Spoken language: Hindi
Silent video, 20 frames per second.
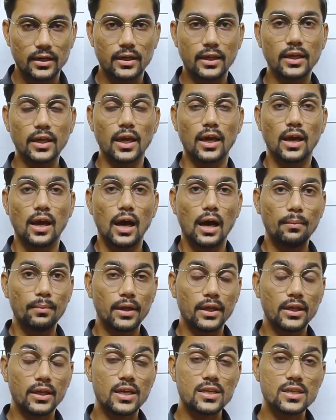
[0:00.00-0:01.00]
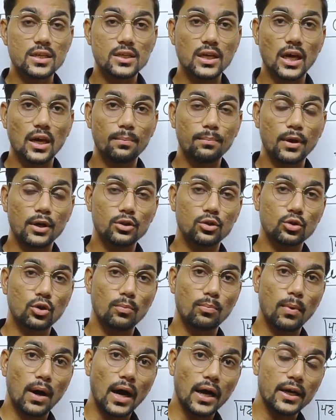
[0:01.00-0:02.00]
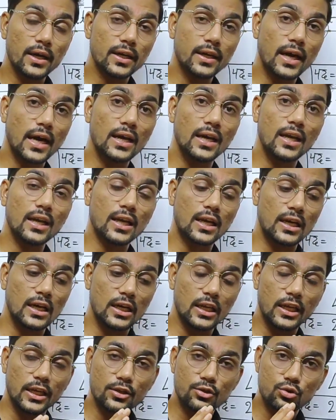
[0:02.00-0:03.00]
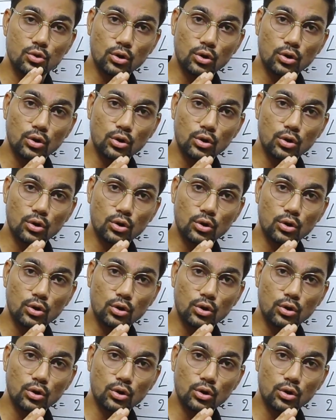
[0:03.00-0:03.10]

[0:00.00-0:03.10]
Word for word: ठीक है अब इक्कीस हज़ार अभ्यर्थियों को बाहर निकालने के लिए